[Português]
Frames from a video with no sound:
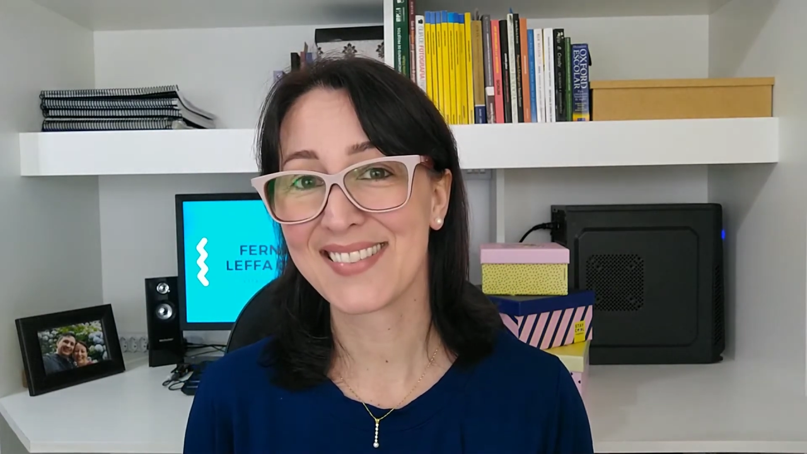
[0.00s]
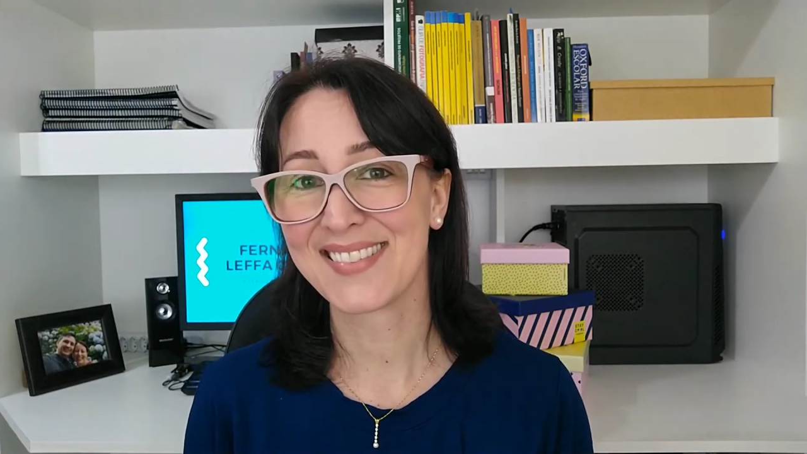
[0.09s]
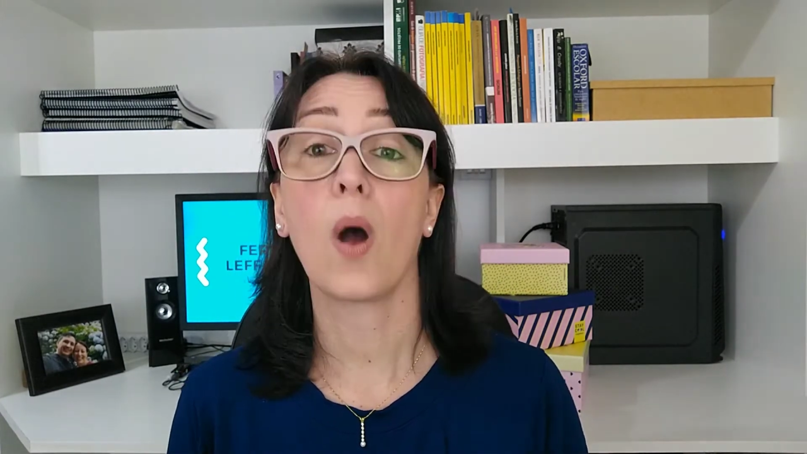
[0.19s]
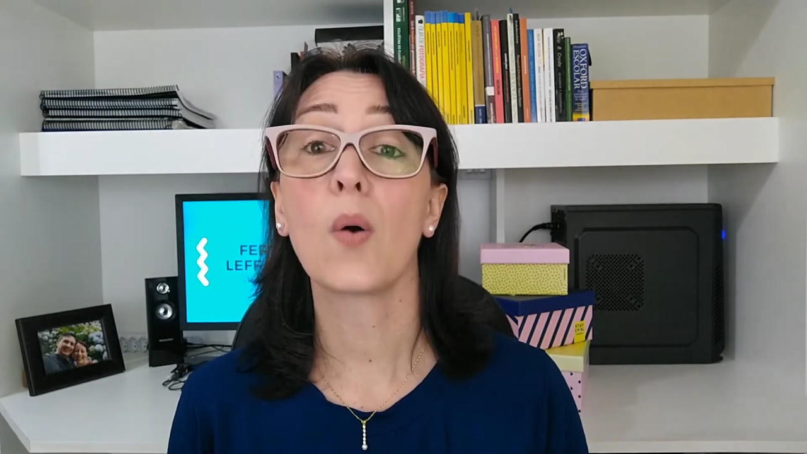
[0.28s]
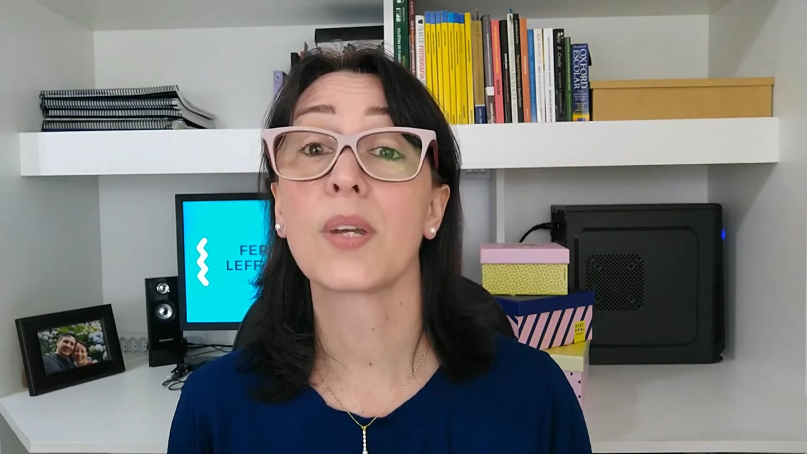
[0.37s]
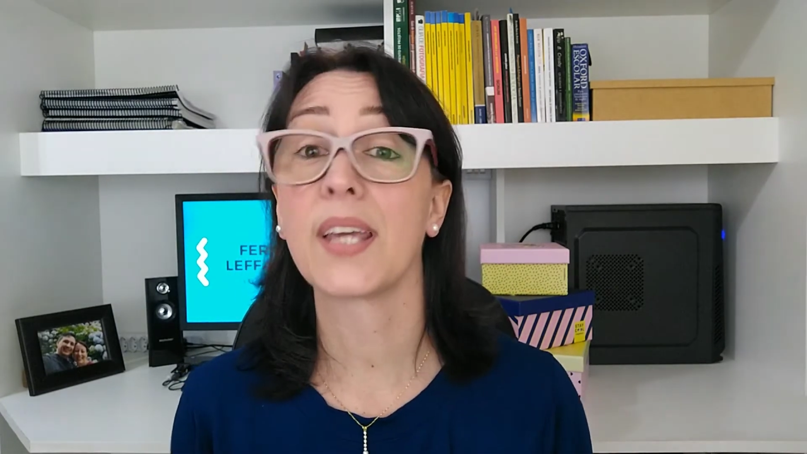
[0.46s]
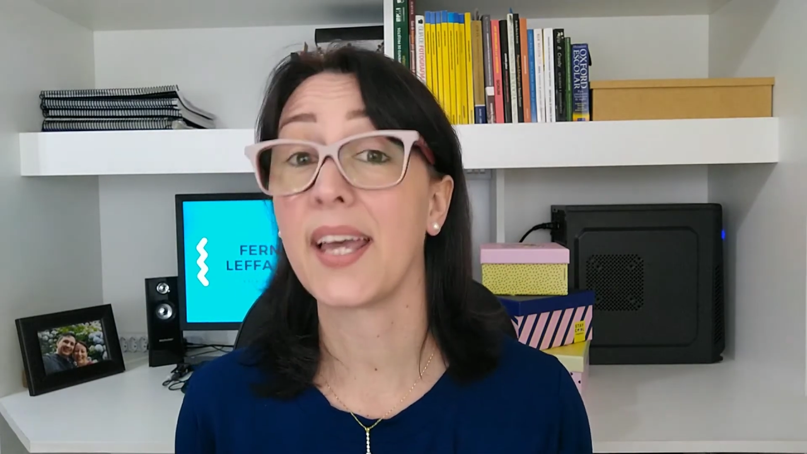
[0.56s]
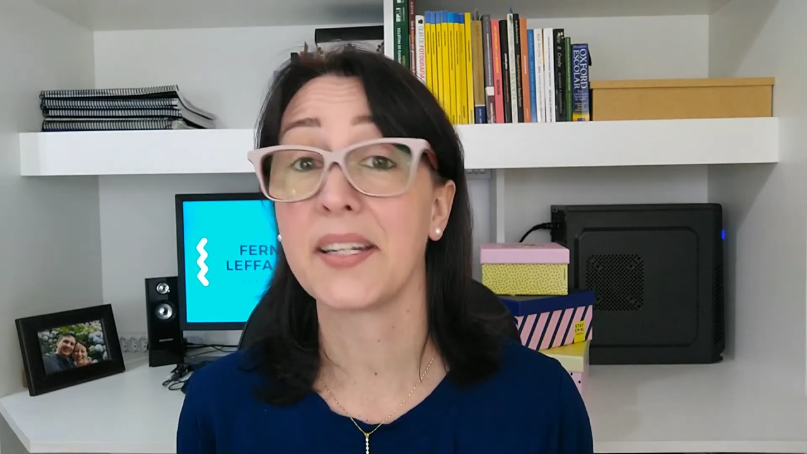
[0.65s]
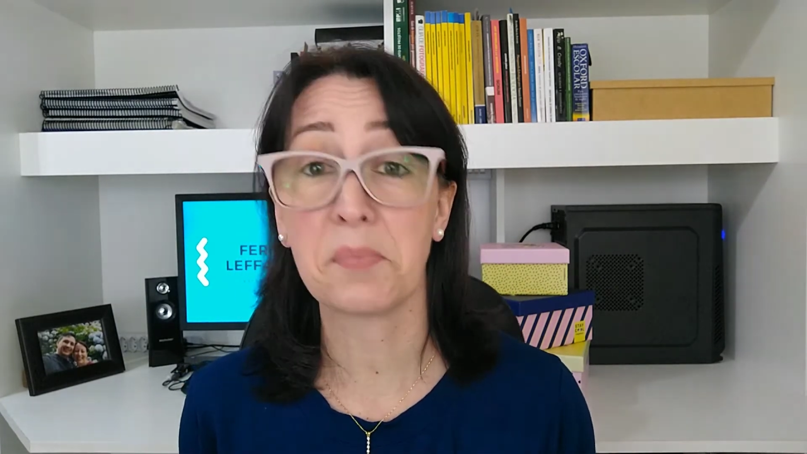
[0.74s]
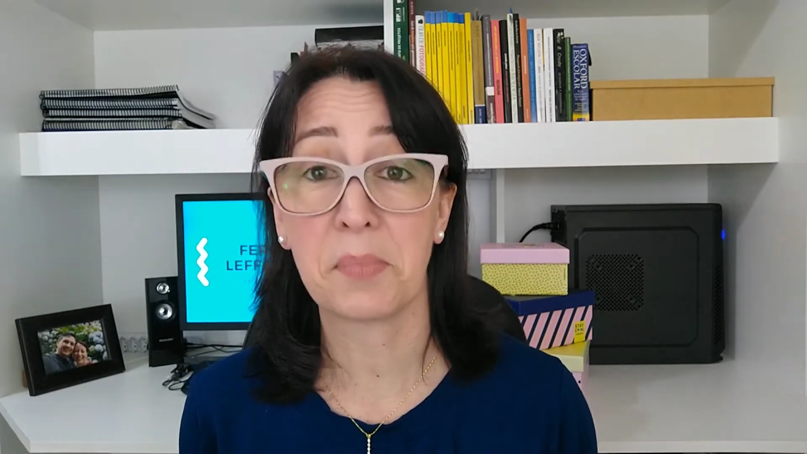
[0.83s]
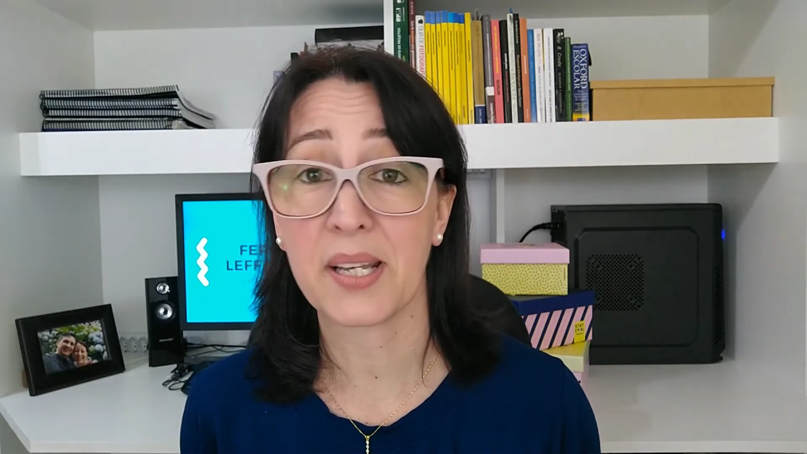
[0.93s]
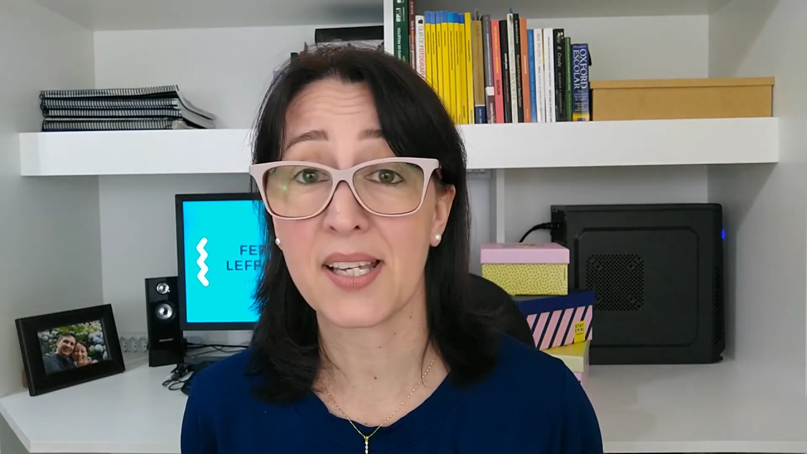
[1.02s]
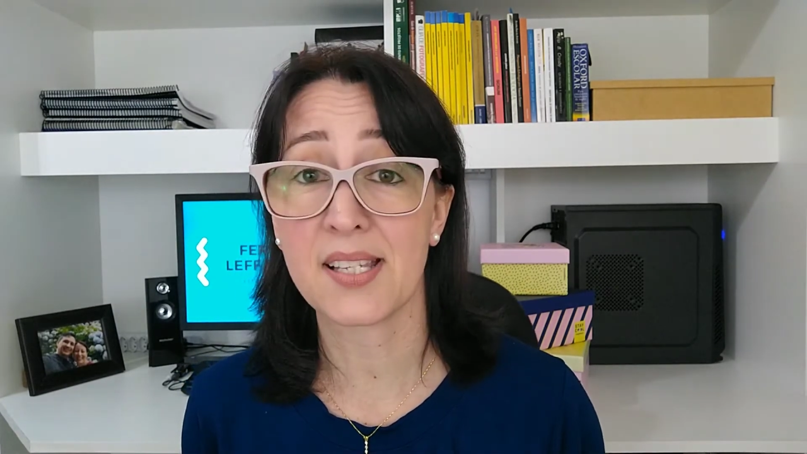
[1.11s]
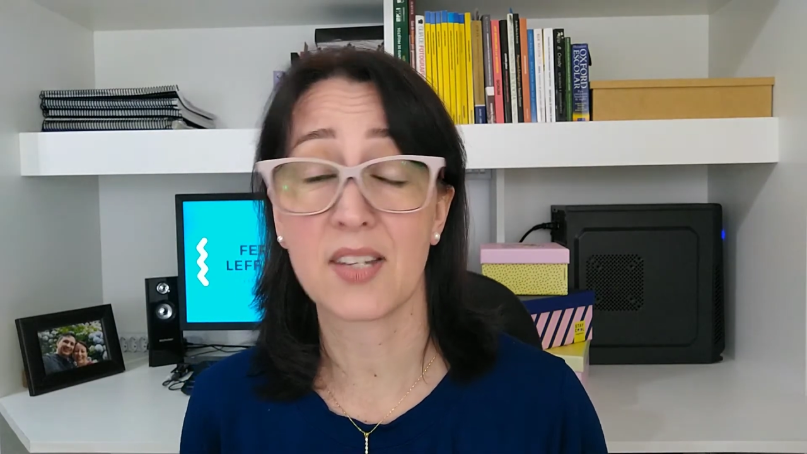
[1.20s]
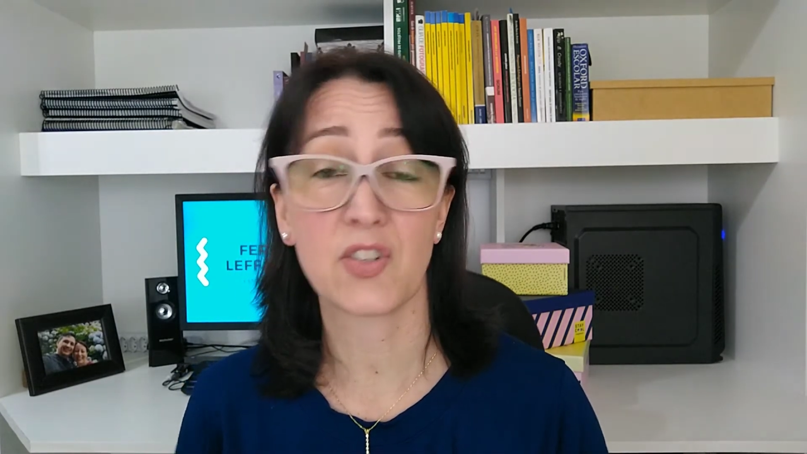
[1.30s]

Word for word: Qualquer empresa,